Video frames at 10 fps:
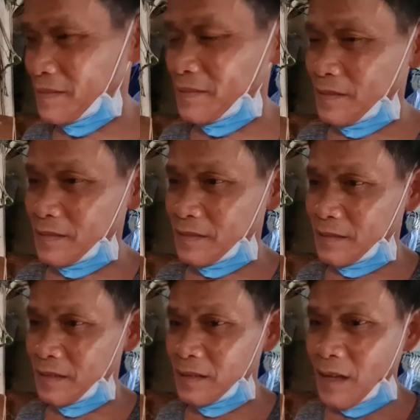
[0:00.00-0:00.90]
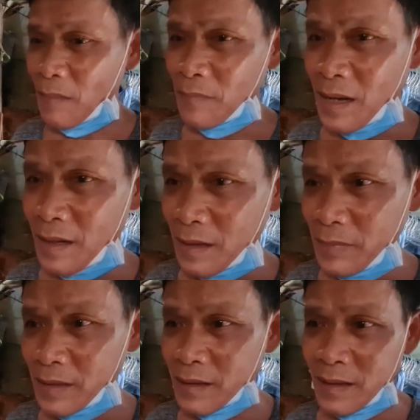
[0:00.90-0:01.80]
Dạ. Tạm bỡ ở
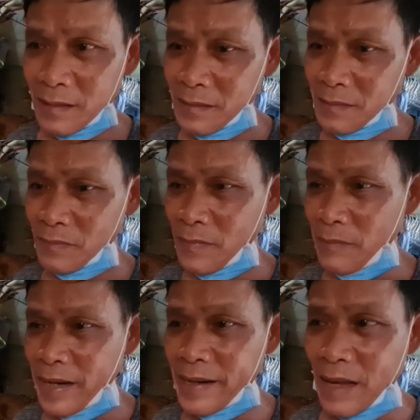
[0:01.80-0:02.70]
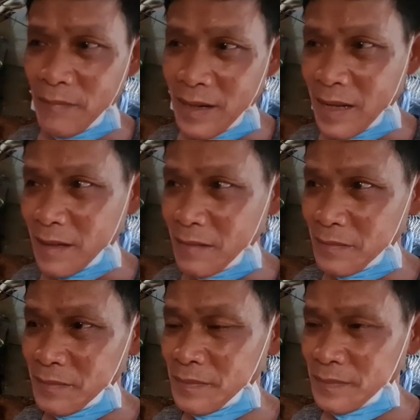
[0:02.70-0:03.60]
miết cái đây mười mấy năm ở đây rồi.
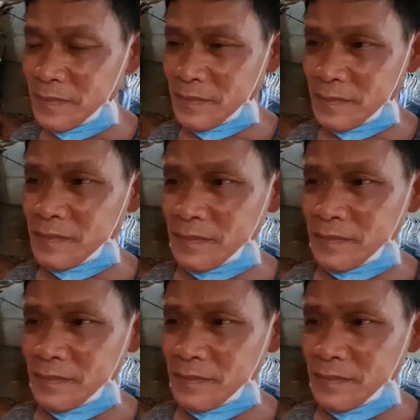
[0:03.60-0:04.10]
Dạ.